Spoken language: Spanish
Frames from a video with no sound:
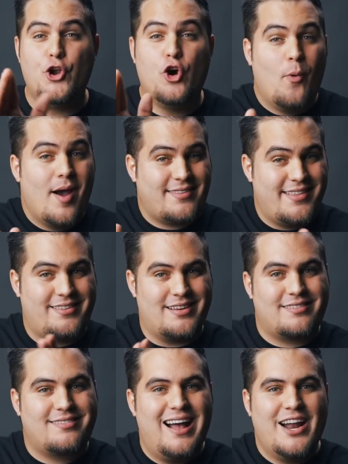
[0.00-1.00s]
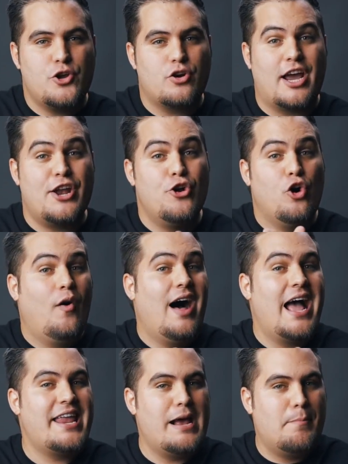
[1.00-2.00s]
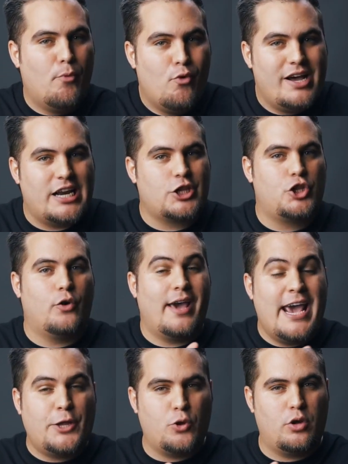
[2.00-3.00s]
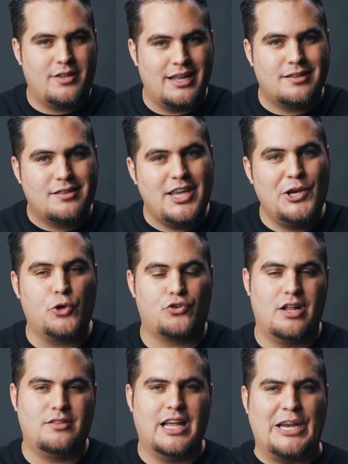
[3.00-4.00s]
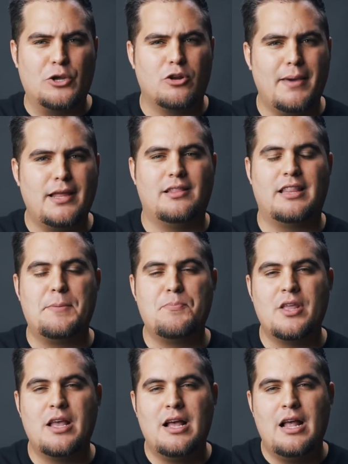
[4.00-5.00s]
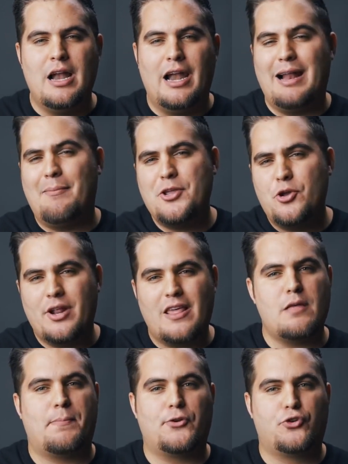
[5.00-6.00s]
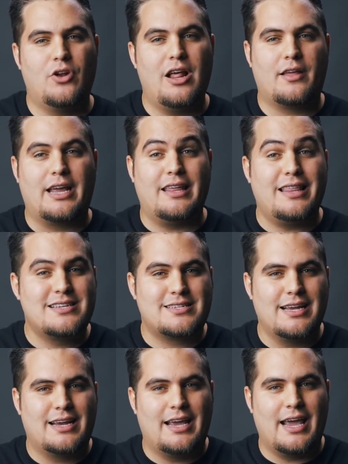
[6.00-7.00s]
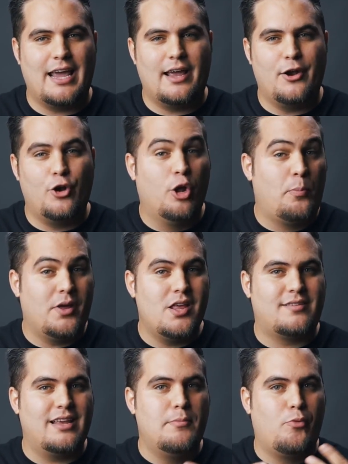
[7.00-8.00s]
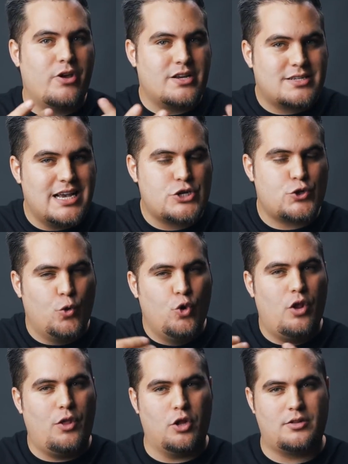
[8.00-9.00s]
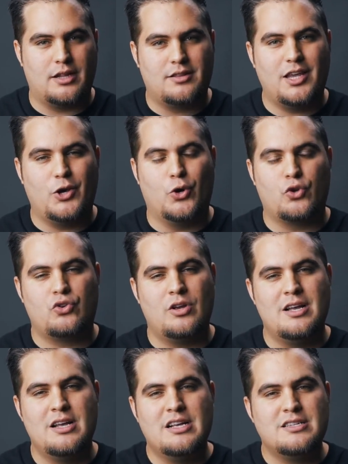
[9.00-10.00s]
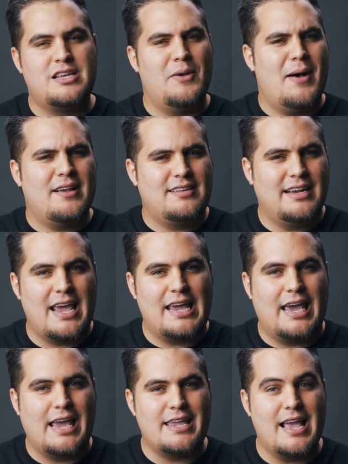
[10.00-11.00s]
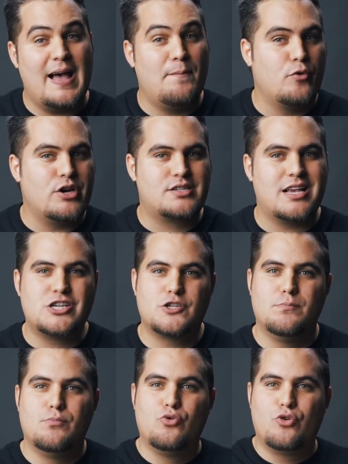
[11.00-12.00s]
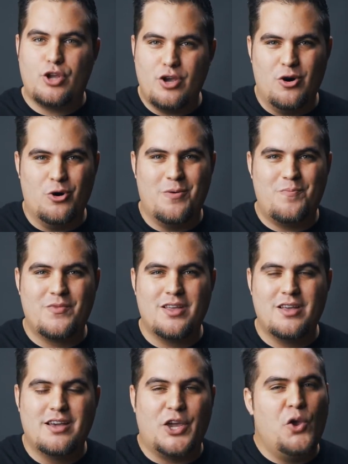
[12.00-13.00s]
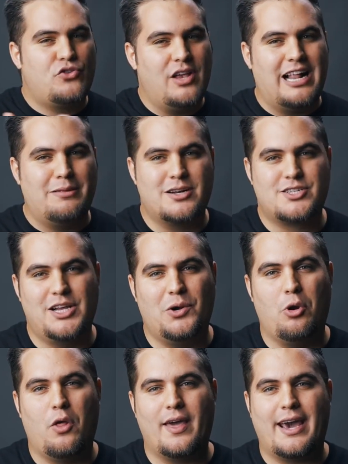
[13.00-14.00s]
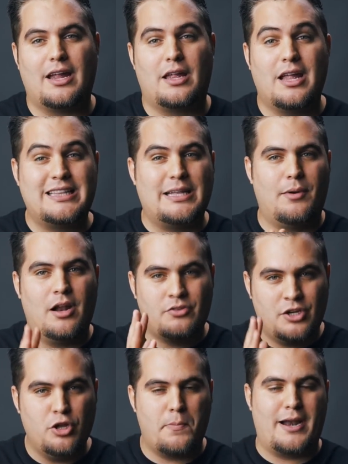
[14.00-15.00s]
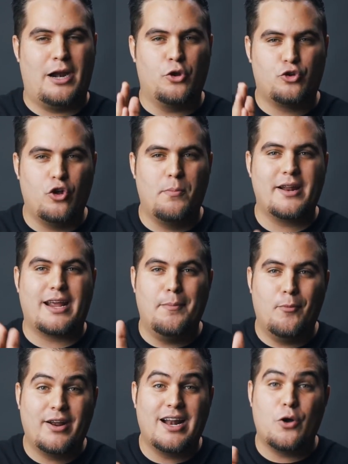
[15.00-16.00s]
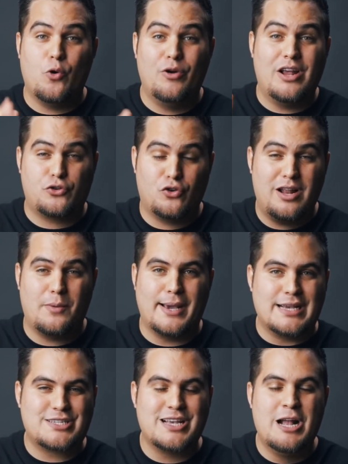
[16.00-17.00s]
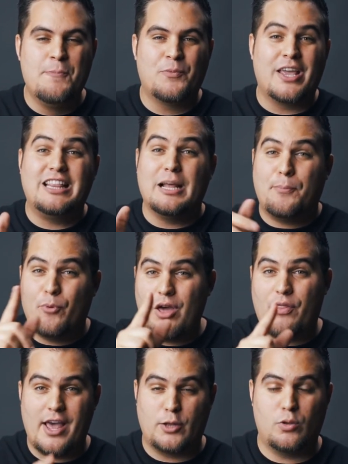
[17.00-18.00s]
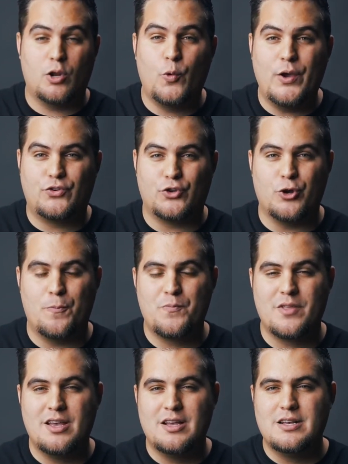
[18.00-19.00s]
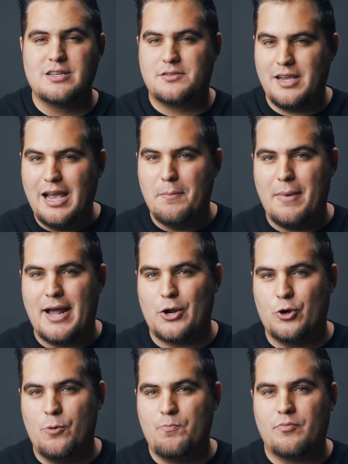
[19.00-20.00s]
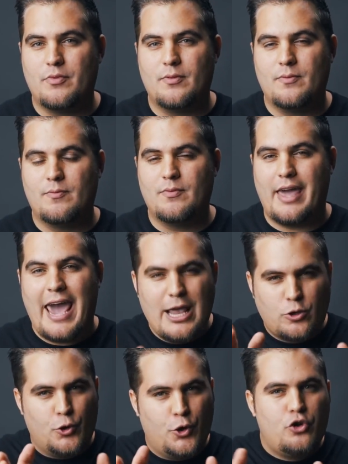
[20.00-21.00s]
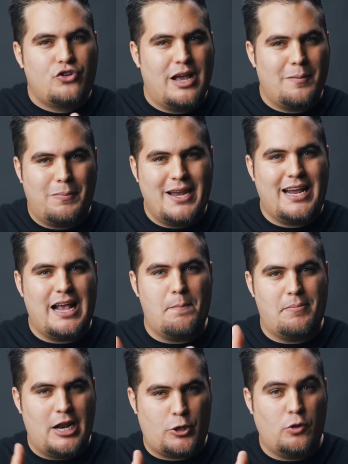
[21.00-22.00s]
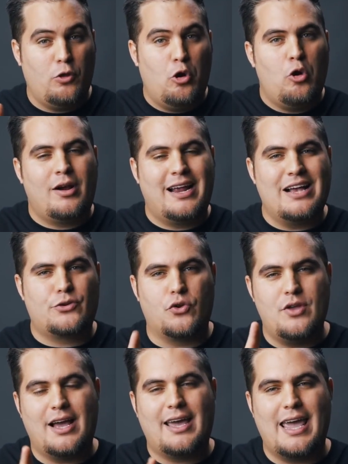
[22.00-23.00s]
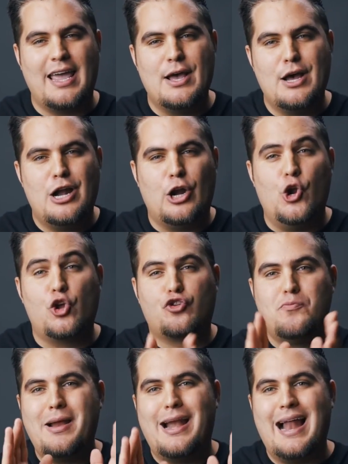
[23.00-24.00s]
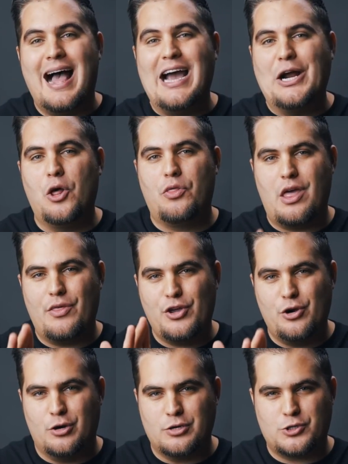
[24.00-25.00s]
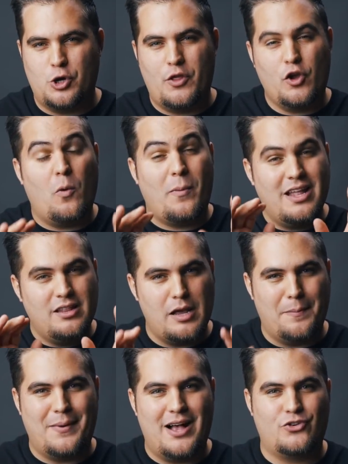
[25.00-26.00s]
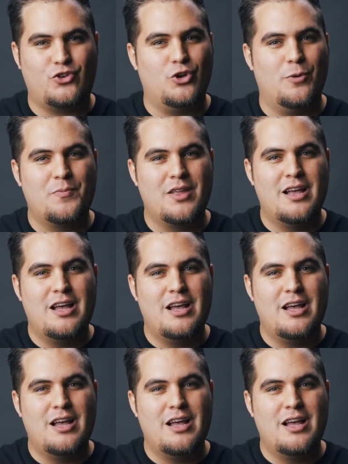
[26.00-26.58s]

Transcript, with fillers: no es necesario que no hayan muerto estos testigos anteriormente. La mayoría de personas que dicen que no puede ser Moisés uno de los testigos se basan en que ya Moisés murió y usan el versículo de que está establecido para los hombres que mueran una sola vez y después de esto el juicio. Sin embargo, esto no se aplica para todos los casos, ya que los milagros de Dios, lo digo bien despacio,